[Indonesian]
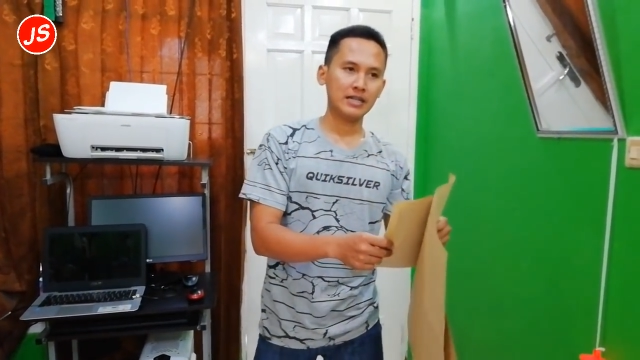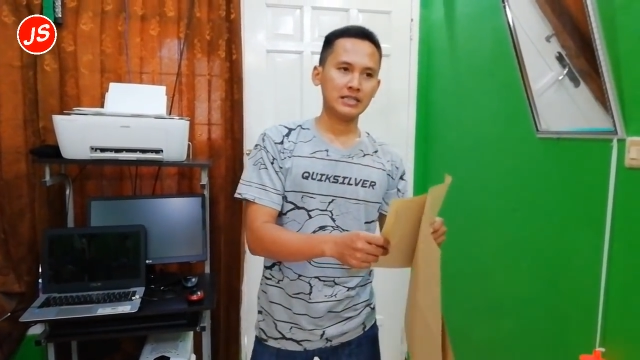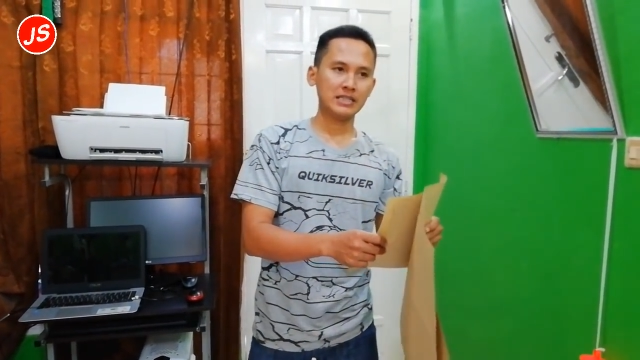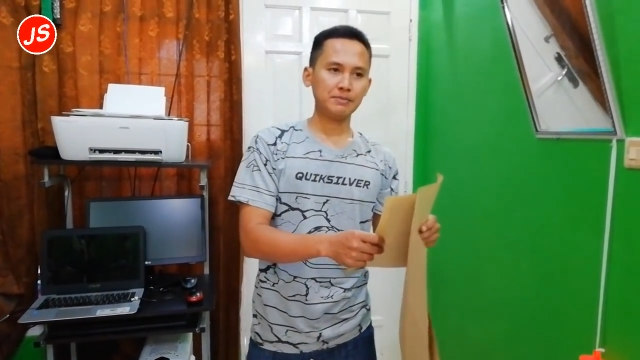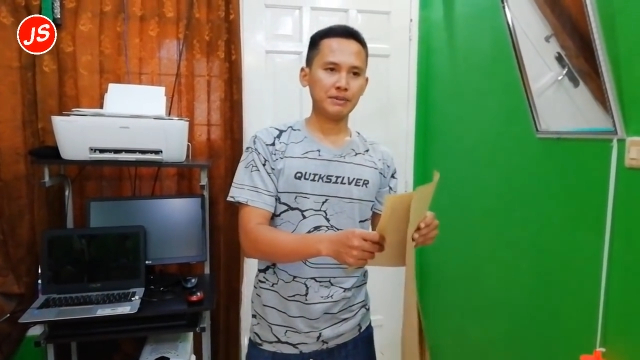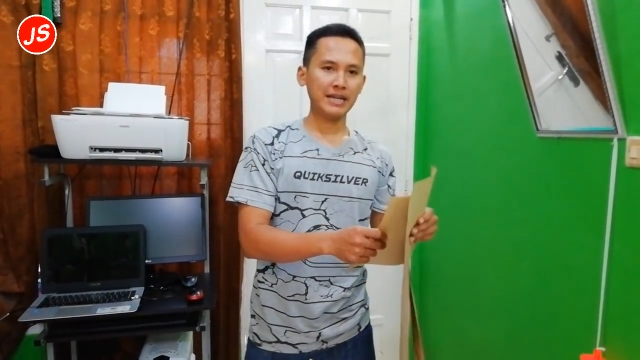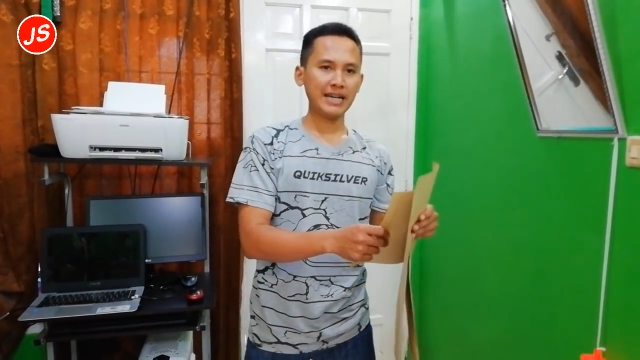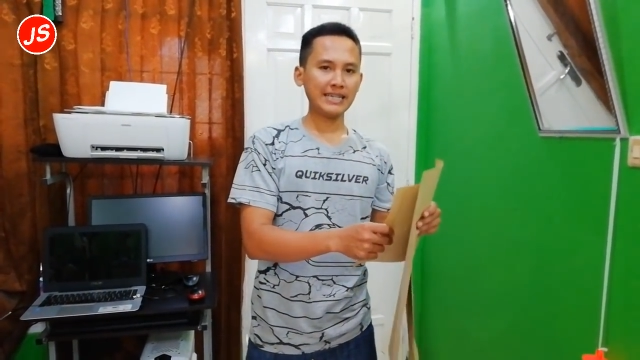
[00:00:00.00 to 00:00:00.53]

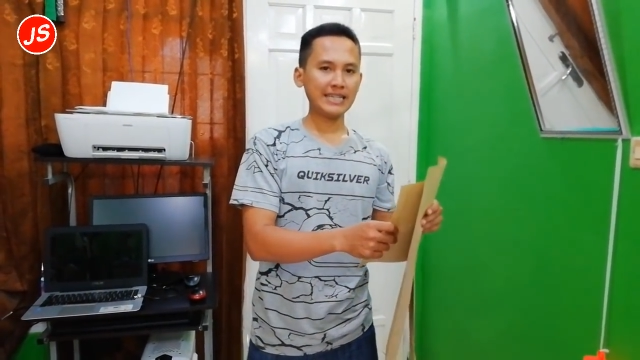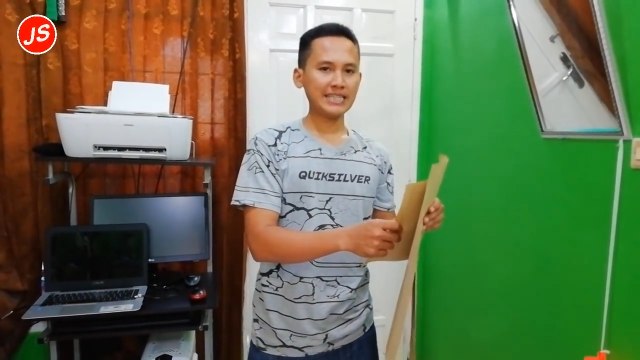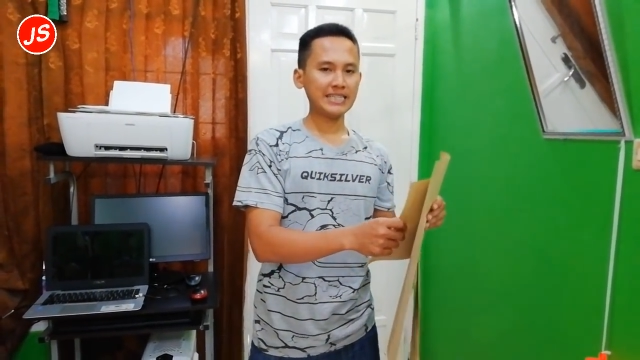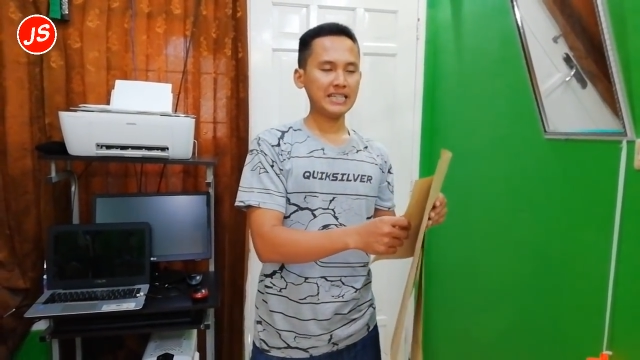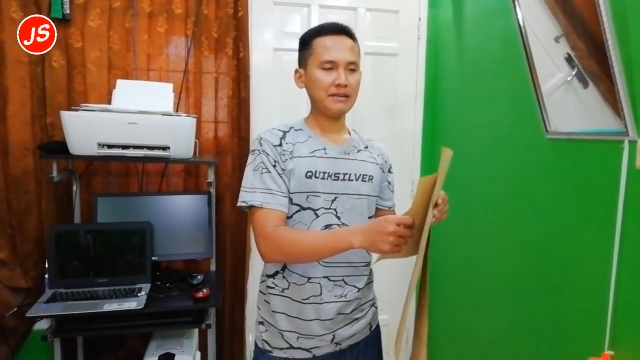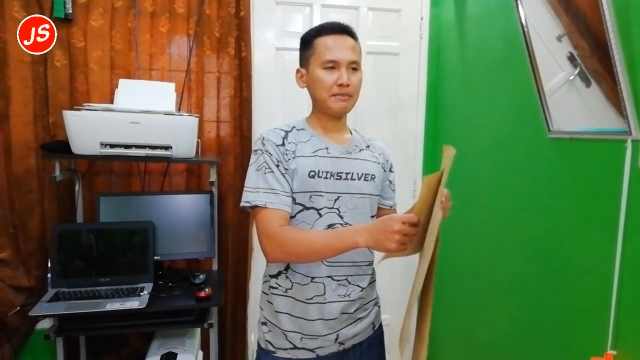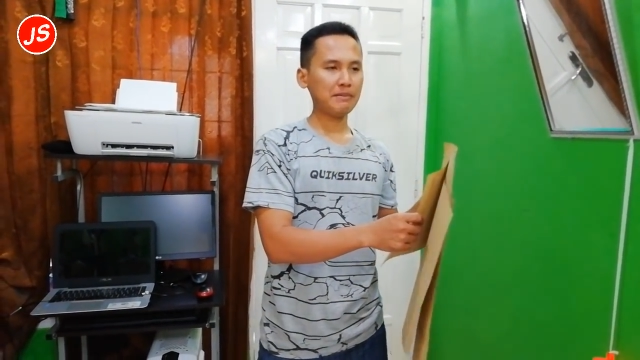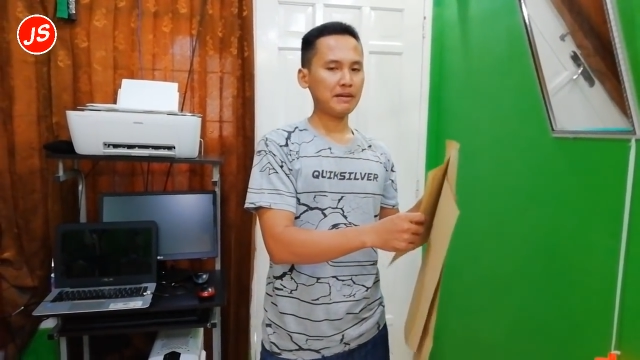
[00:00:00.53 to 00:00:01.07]
sebenarnya kertas
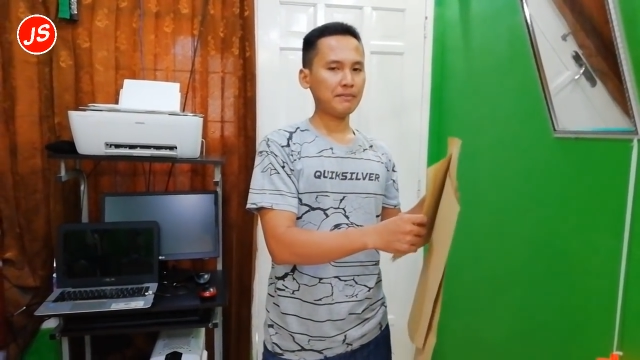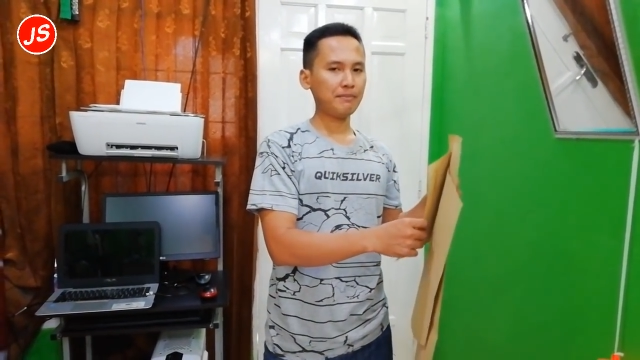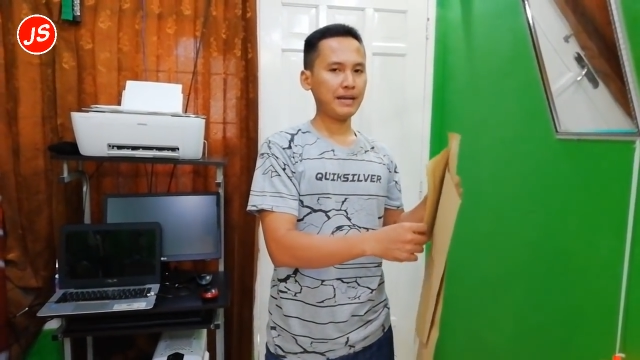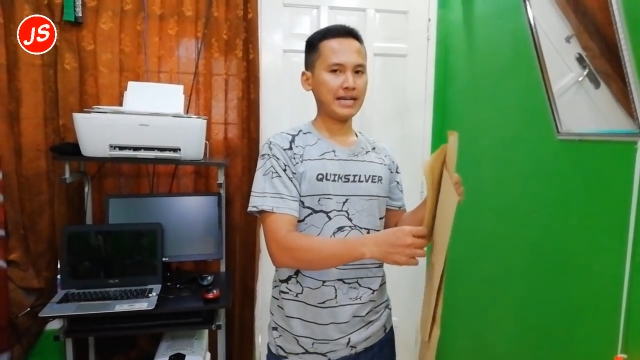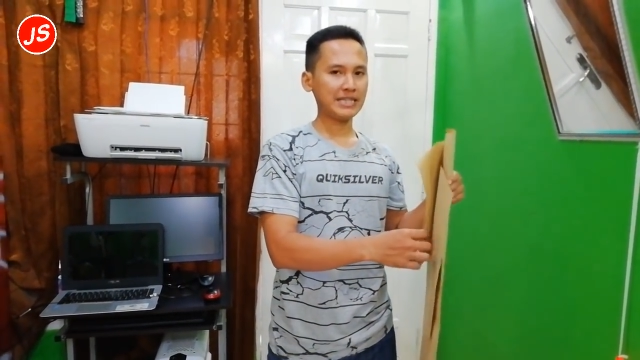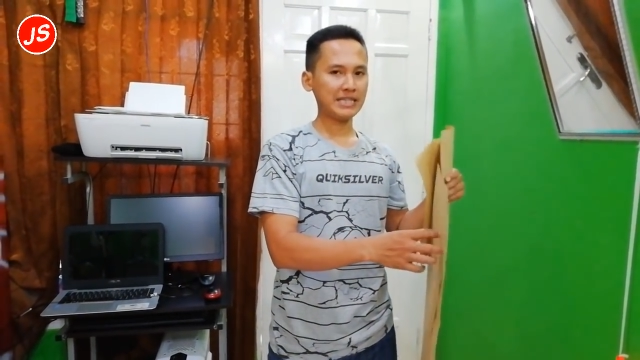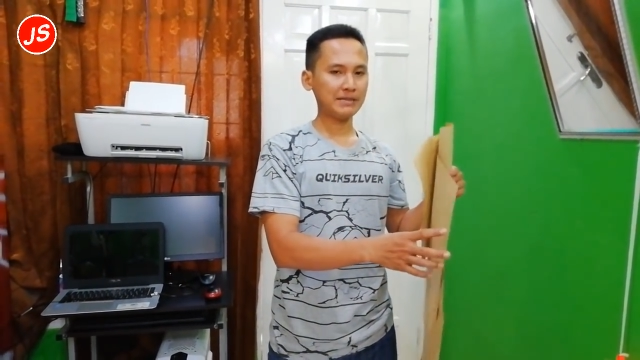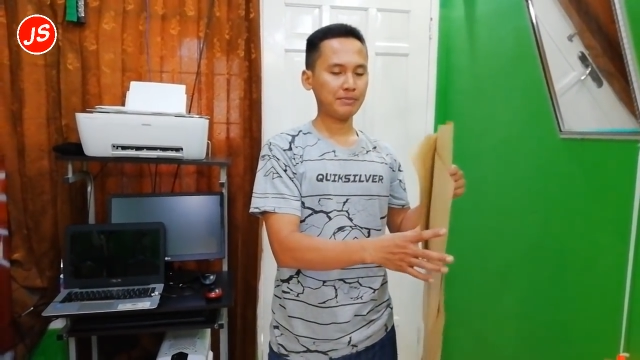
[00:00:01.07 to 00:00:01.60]
ini memang
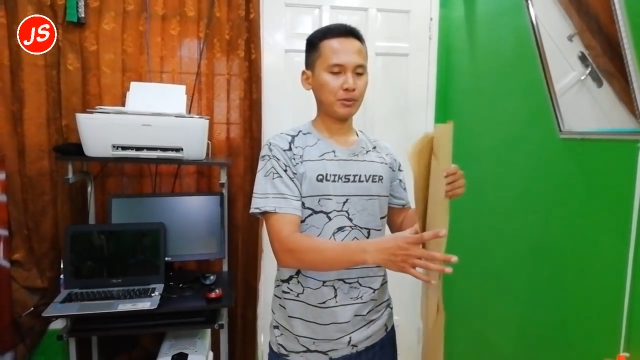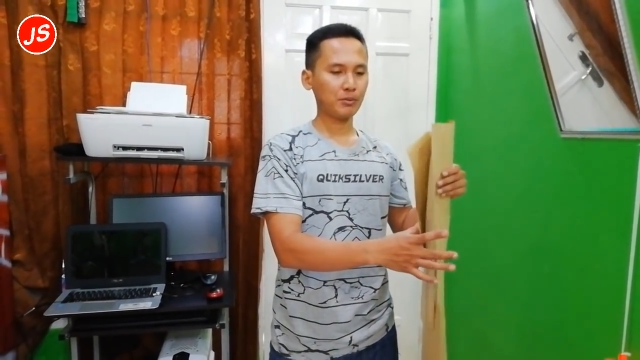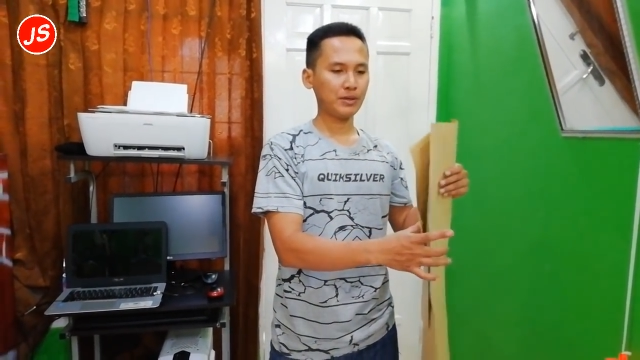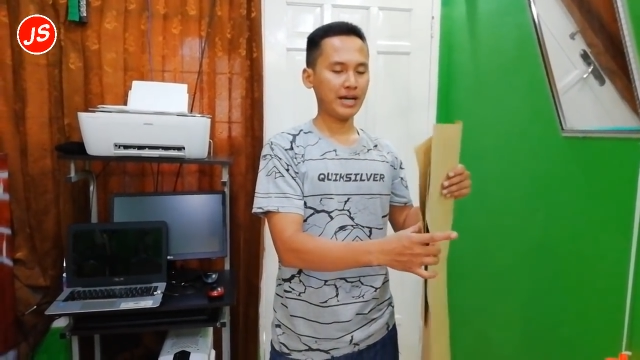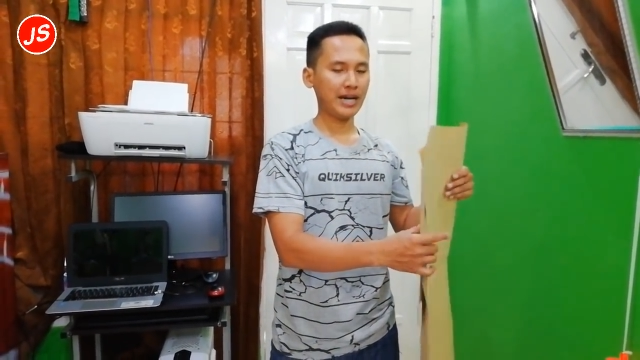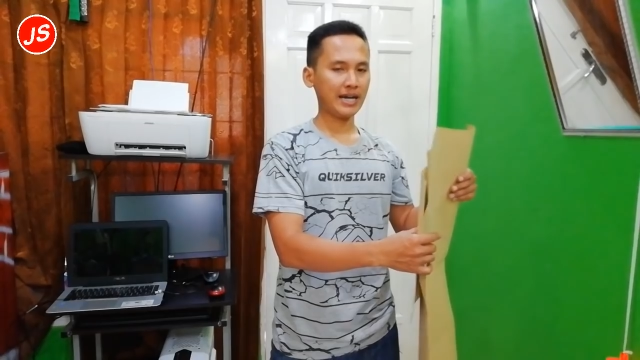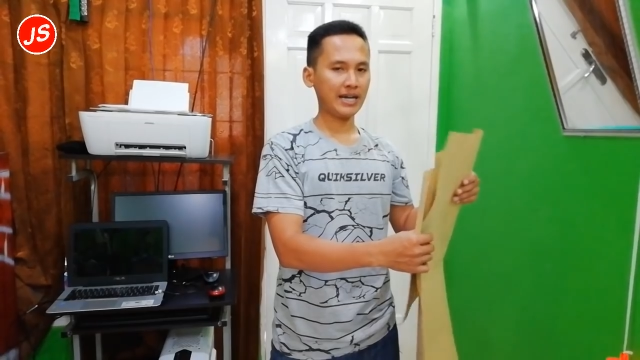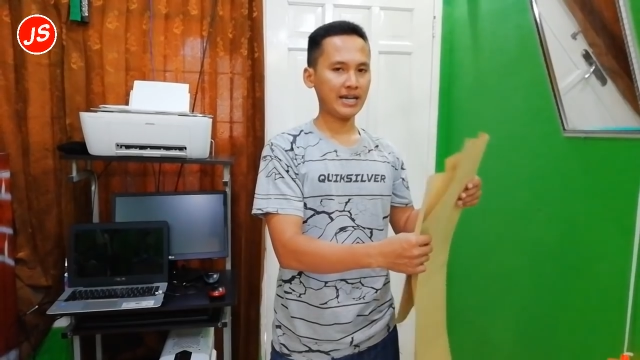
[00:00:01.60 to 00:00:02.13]
biasa
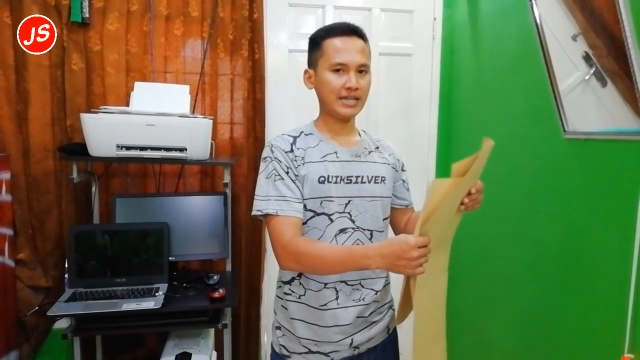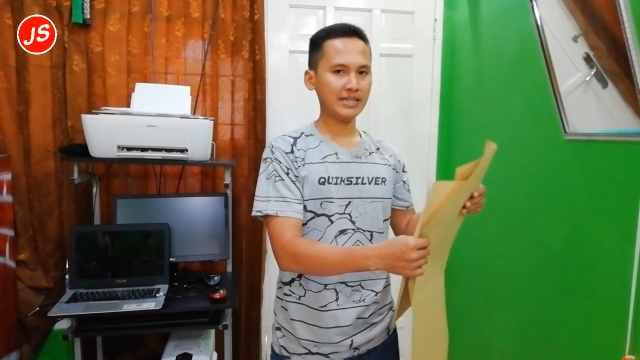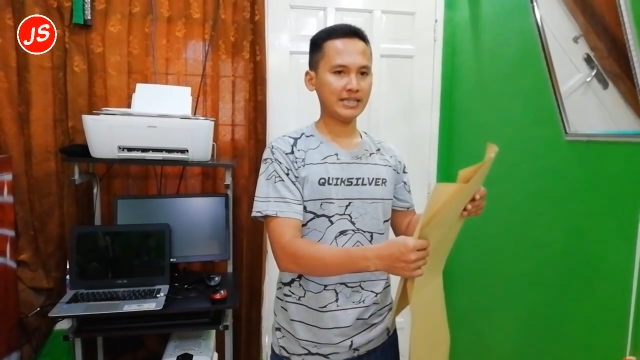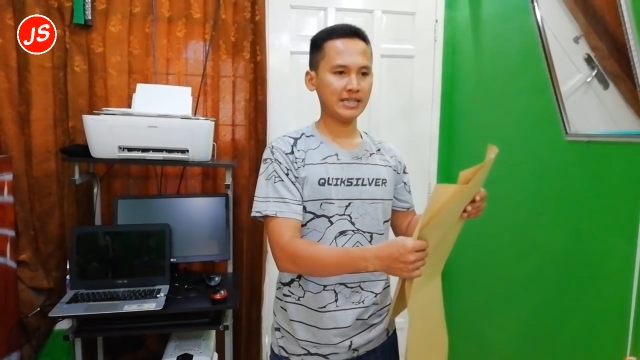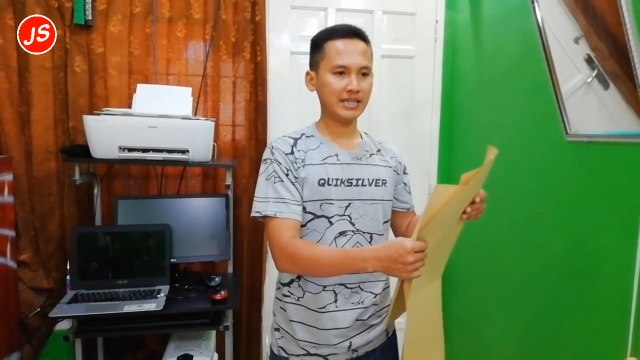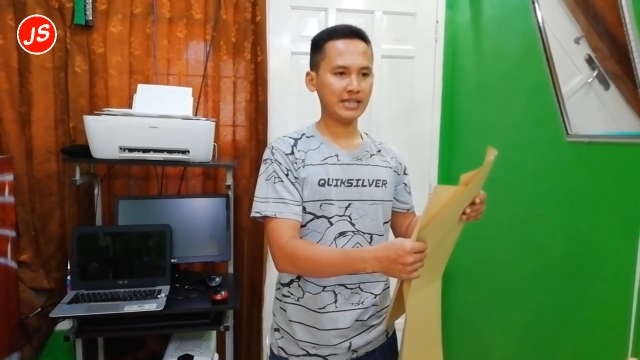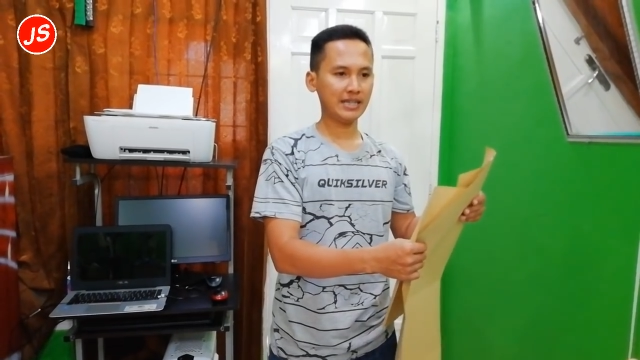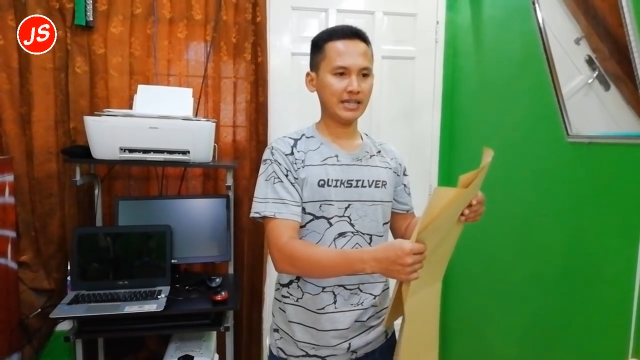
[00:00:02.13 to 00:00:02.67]
dipergunakan
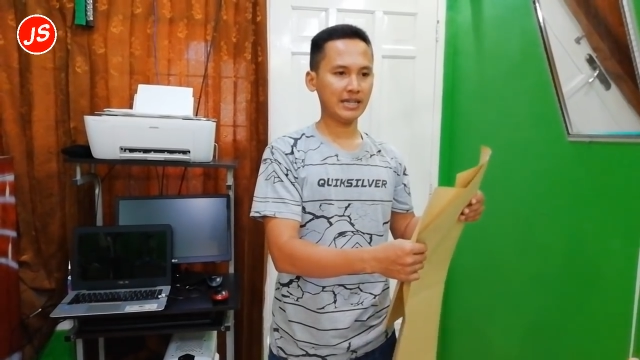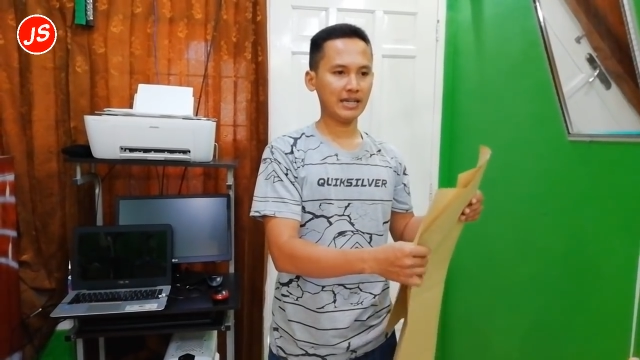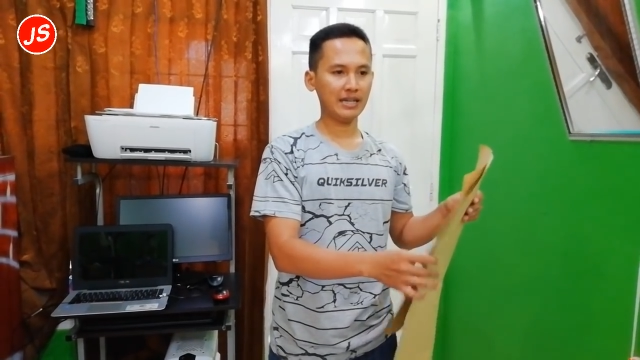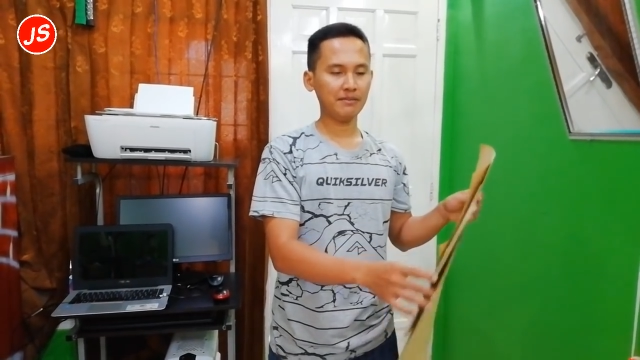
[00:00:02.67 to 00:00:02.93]
di